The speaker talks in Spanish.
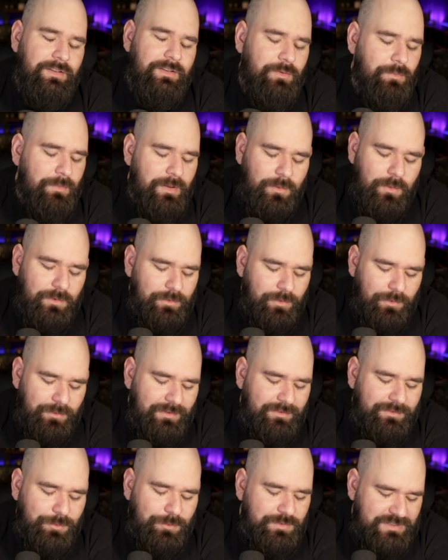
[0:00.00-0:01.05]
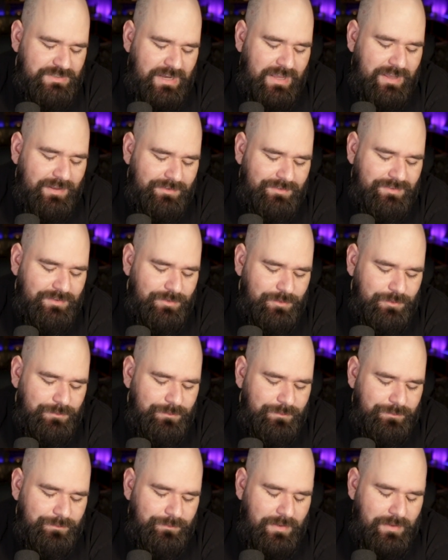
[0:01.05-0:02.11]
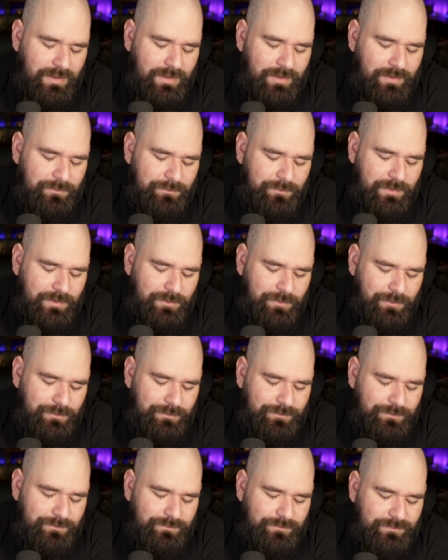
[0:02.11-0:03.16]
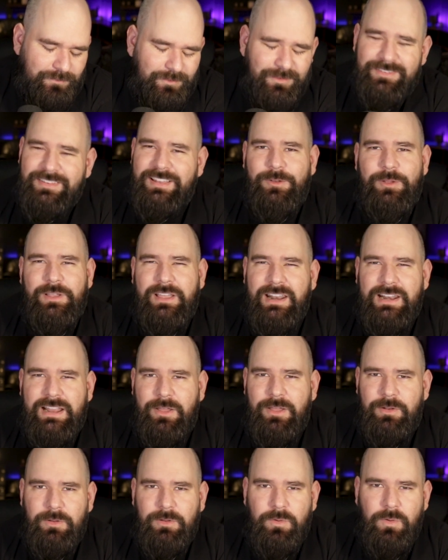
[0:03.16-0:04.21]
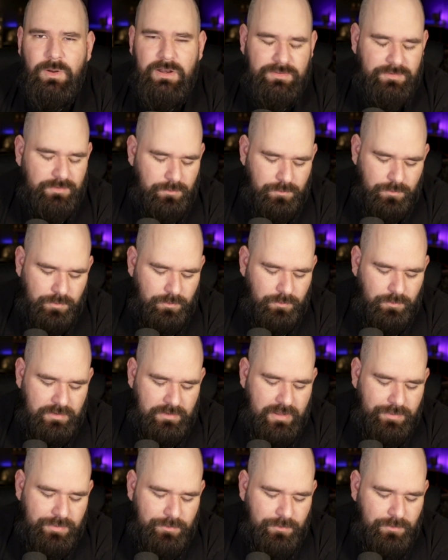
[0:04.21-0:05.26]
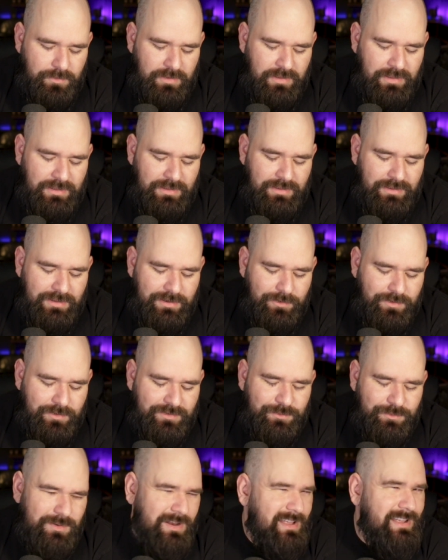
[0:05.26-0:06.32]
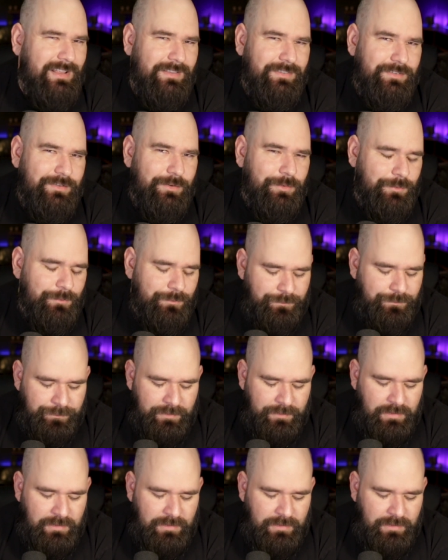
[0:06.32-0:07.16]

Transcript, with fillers: no me acuerdo dónde escuché esto, ah, pero no sé, lo he cargado en el corazón por un rato. Creo que es una canción,